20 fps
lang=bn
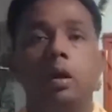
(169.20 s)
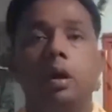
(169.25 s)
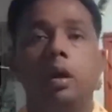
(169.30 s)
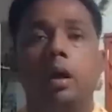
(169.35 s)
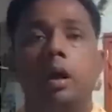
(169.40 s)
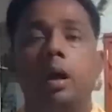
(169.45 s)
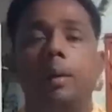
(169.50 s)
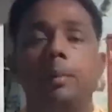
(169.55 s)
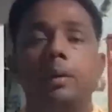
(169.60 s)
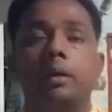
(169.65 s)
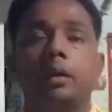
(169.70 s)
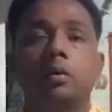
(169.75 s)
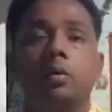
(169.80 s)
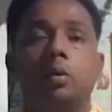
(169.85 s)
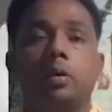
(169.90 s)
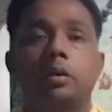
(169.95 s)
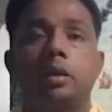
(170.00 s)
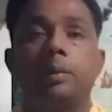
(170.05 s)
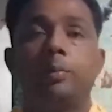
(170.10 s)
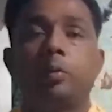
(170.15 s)
আমাদের
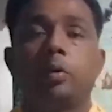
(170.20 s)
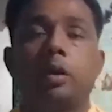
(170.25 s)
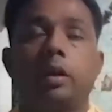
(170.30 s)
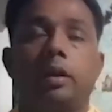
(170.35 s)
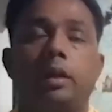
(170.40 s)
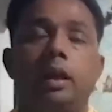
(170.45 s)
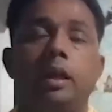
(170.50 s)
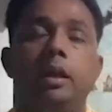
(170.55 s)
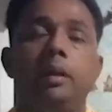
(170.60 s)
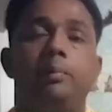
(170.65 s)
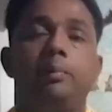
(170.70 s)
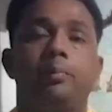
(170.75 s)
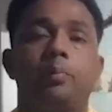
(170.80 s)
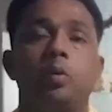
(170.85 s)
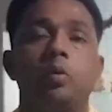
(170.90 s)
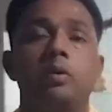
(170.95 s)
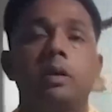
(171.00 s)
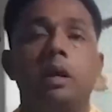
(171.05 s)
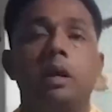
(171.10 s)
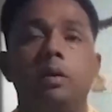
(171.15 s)
লক্ষ্মীপুরেকে
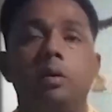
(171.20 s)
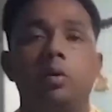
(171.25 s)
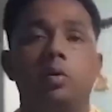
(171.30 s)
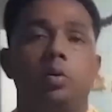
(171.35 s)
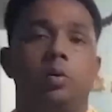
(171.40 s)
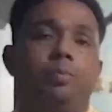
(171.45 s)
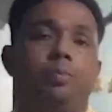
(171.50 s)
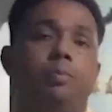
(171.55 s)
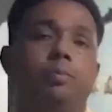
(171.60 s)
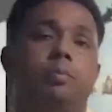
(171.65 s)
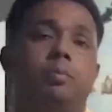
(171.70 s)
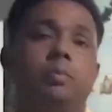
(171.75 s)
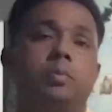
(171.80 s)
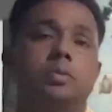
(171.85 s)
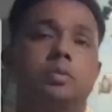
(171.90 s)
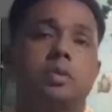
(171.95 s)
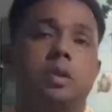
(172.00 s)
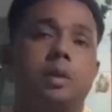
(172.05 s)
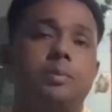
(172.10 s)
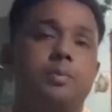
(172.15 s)
পূর্ণাঙ্গ রূপ
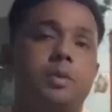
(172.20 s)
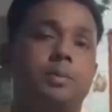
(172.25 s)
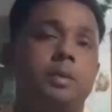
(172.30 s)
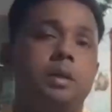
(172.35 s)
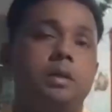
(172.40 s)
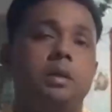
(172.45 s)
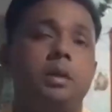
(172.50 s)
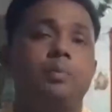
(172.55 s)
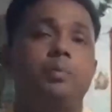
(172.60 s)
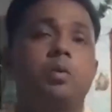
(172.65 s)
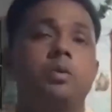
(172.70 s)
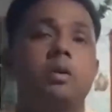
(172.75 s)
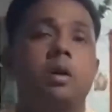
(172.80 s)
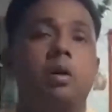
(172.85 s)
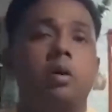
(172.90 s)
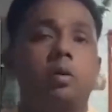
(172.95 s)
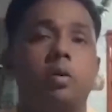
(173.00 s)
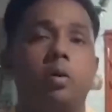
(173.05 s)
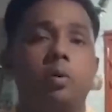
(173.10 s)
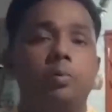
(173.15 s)
সাবডিভিশনকে
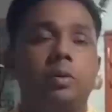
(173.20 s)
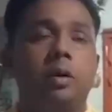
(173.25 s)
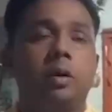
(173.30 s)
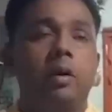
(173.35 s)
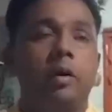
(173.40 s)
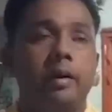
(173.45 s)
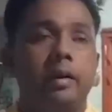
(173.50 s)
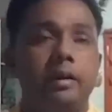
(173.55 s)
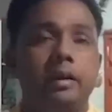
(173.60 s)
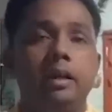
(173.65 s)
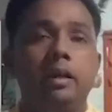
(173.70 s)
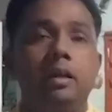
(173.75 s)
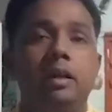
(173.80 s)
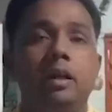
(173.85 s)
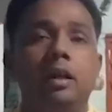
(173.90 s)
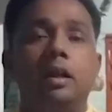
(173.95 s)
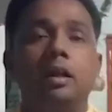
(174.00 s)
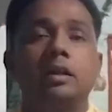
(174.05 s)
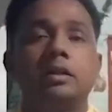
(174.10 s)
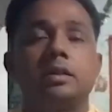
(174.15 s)
পূর্ণাঙ্গ রূপ দেওয়া হয়নি
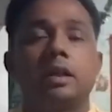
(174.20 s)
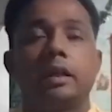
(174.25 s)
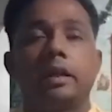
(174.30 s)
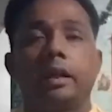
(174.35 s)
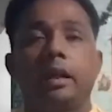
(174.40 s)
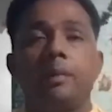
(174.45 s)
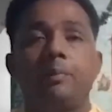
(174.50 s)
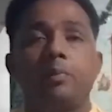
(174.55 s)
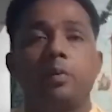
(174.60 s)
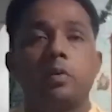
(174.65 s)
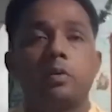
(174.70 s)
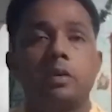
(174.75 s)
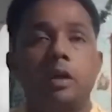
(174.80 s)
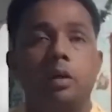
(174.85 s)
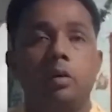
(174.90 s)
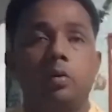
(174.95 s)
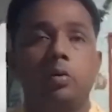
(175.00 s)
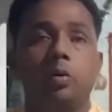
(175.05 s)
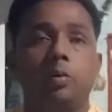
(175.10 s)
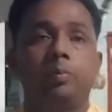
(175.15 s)
সেটাকে
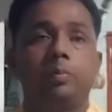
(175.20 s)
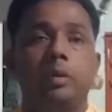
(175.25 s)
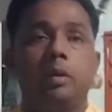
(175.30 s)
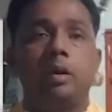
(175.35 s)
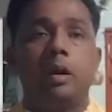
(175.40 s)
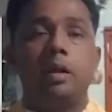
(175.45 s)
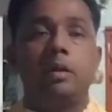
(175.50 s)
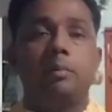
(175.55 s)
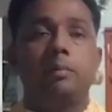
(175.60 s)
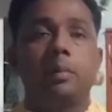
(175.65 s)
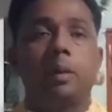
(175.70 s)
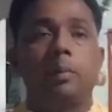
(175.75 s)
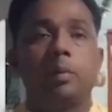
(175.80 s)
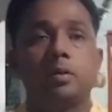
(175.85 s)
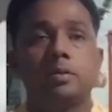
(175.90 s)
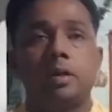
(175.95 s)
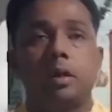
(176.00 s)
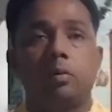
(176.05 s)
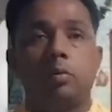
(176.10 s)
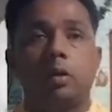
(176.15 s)
পূর্ণাঙ্গ রূপ দেওয়ার
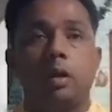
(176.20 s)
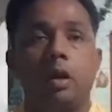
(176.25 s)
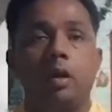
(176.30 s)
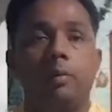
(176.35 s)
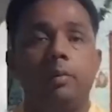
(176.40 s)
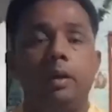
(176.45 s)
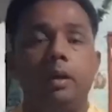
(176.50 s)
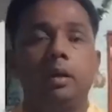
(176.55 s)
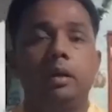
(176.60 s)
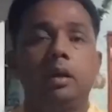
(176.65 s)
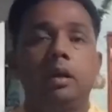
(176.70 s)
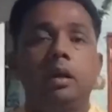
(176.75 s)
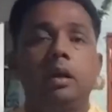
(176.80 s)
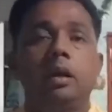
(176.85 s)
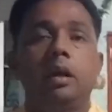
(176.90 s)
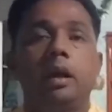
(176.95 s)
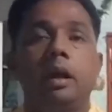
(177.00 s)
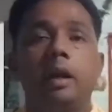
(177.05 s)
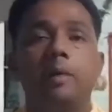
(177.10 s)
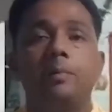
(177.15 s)
ব্যবস্থা করা হবে
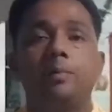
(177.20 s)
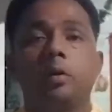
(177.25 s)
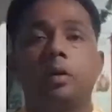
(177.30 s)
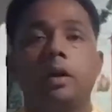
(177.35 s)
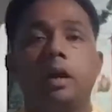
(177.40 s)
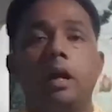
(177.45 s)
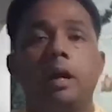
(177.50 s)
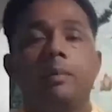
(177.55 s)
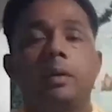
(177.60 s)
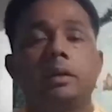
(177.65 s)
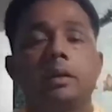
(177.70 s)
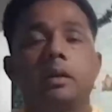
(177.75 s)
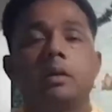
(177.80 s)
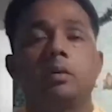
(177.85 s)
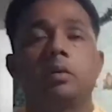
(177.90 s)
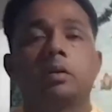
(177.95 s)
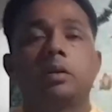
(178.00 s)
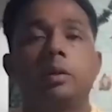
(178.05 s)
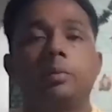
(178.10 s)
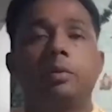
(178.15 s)
এরপরে আমাদের
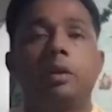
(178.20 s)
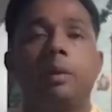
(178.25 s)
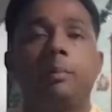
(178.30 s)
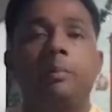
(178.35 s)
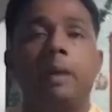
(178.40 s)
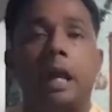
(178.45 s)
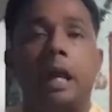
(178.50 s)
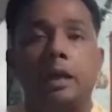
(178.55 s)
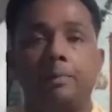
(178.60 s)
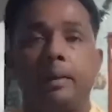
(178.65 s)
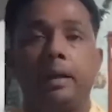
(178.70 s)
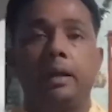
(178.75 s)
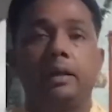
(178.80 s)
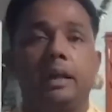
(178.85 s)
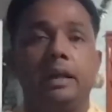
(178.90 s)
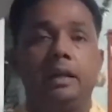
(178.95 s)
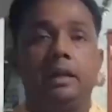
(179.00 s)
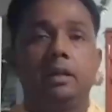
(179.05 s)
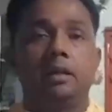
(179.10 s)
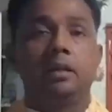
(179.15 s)
লক্ষ্মীপুরে ব্লাড ব্যাঙ্ক
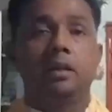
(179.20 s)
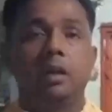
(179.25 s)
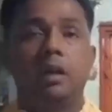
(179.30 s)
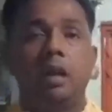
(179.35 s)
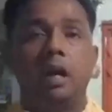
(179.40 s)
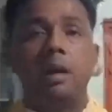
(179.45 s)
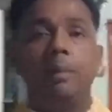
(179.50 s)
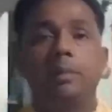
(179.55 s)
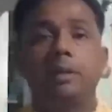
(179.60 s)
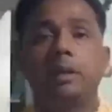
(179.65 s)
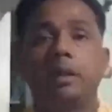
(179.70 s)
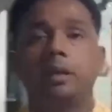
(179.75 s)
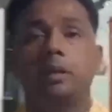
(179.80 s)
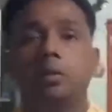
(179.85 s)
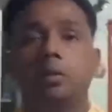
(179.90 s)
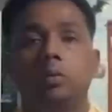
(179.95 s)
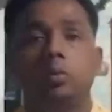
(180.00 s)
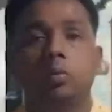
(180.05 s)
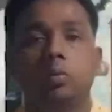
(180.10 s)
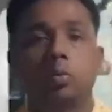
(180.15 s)
নেই আমাদের
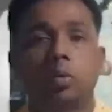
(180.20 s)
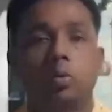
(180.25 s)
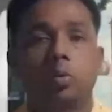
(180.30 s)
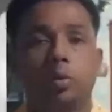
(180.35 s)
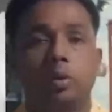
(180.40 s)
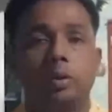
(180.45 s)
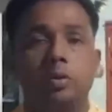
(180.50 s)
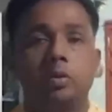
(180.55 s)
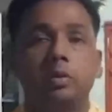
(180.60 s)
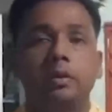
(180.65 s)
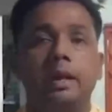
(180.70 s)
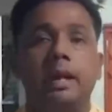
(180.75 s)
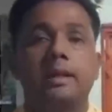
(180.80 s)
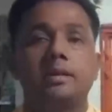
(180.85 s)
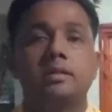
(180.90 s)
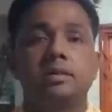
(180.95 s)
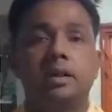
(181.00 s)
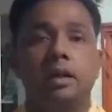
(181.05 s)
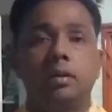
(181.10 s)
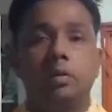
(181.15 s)
কোনো রুগী যদি
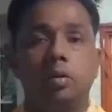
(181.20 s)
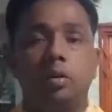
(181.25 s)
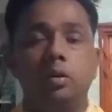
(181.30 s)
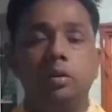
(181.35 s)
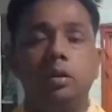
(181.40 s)
অ্যাক্সিডেন্ট হন